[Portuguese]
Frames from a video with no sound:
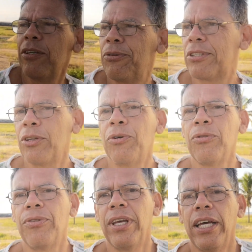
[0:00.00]
que vocês
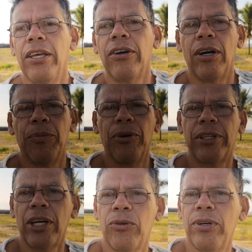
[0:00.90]
vão ver aí, ó,
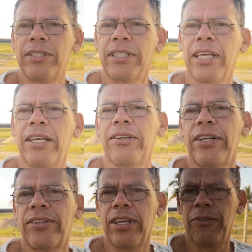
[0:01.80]
muita coisa aqui que
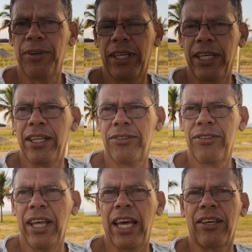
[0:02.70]
já teve aqui
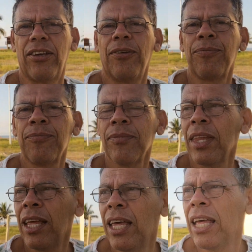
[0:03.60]
nesse deck.
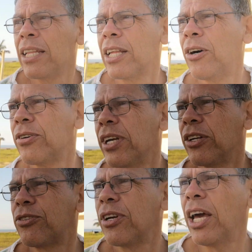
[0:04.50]
Então,
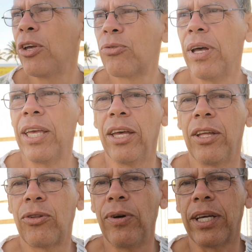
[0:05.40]
gente, é isso
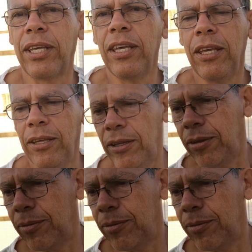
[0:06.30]
aí. Tô aqui